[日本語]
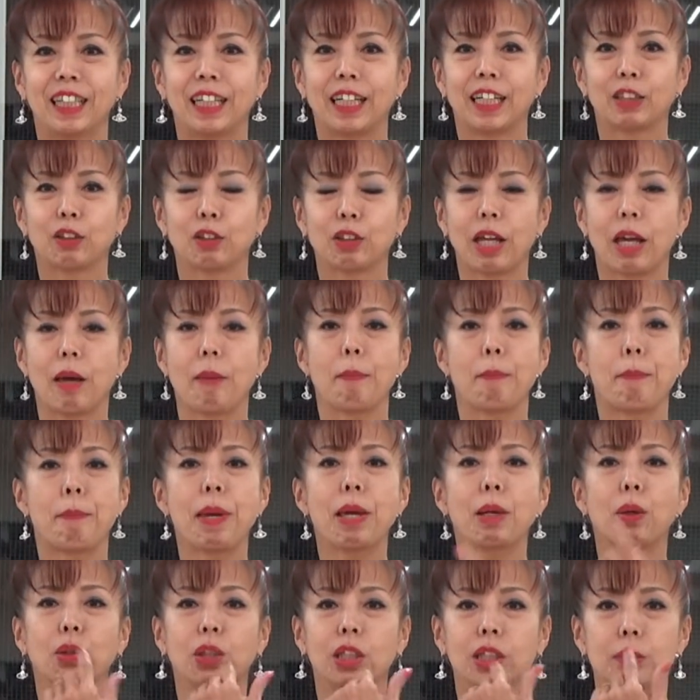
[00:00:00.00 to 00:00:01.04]
えっとね
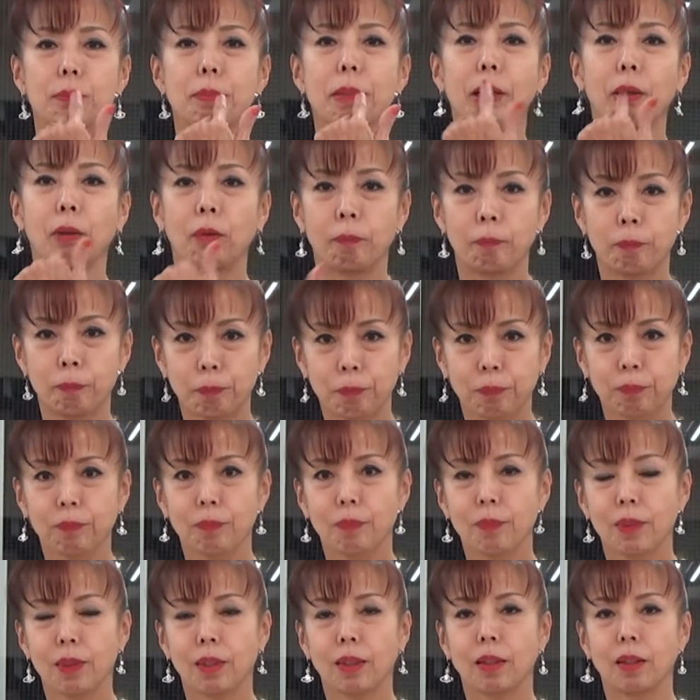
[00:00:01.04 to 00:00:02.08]
ベロですベロ
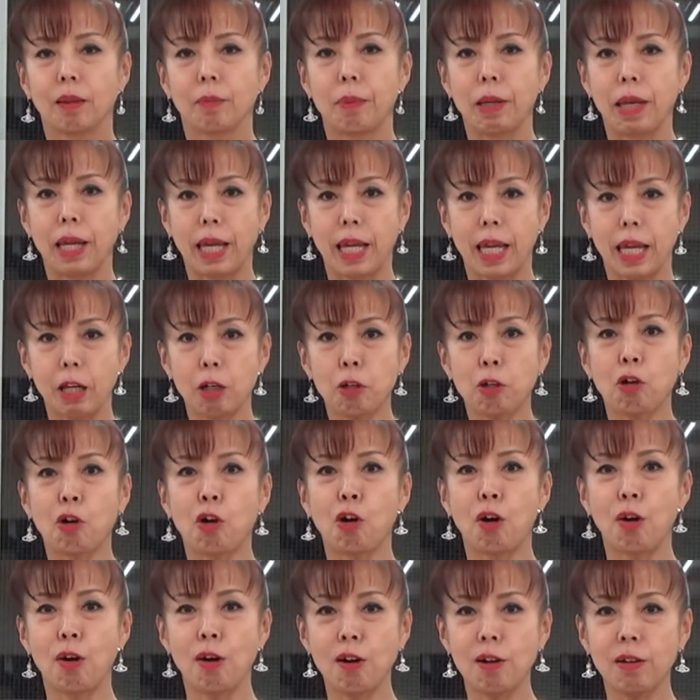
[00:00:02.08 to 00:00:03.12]

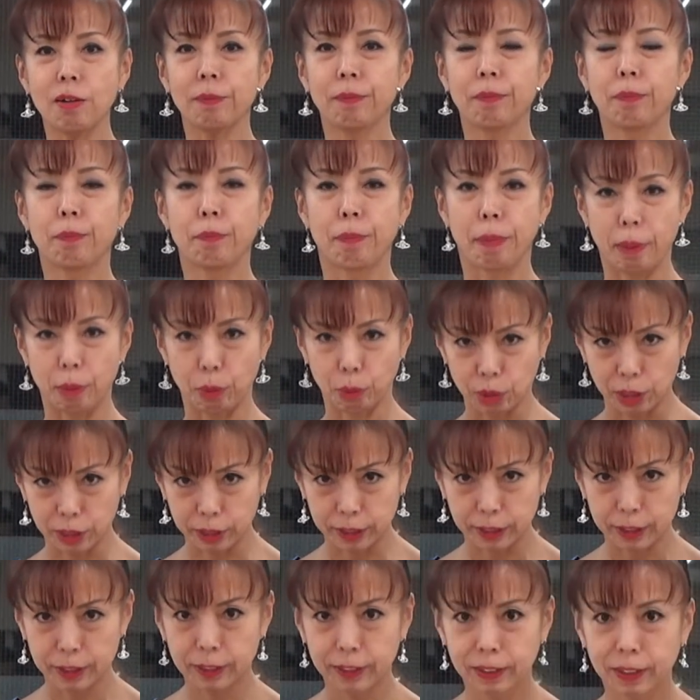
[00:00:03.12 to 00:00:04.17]
ベロベロで
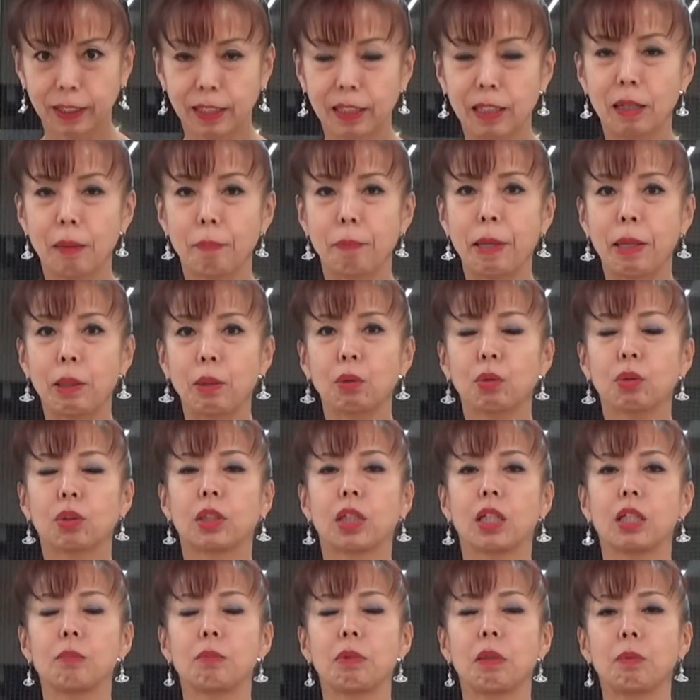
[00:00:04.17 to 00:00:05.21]
すベロっ
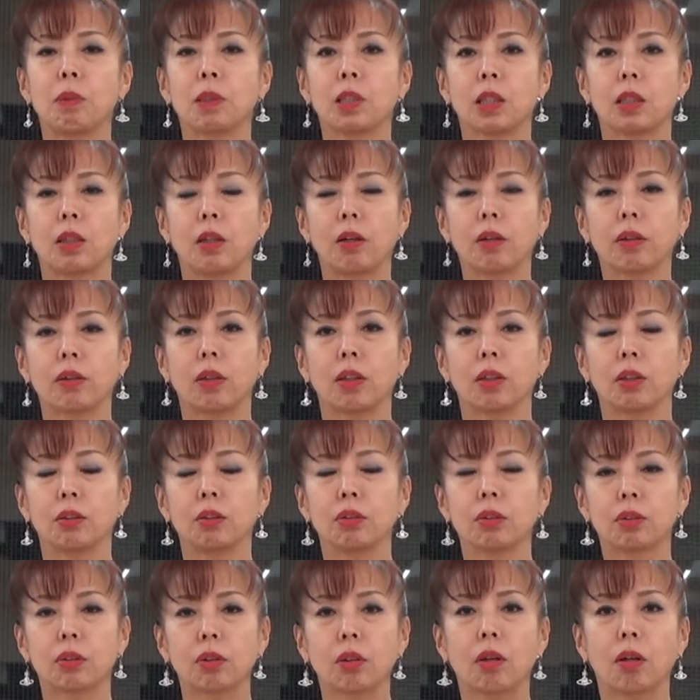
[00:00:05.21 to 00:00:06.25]
て今まで誰か
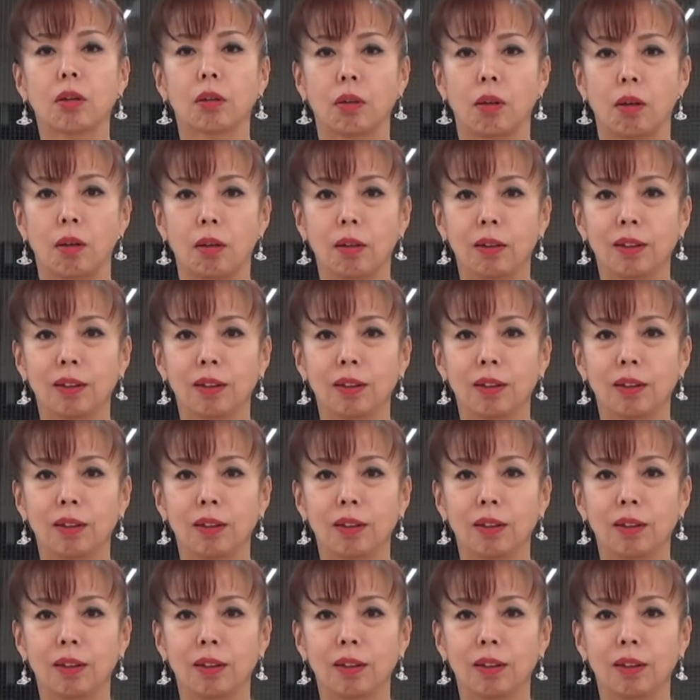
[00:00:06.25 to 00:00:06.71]
言ったかな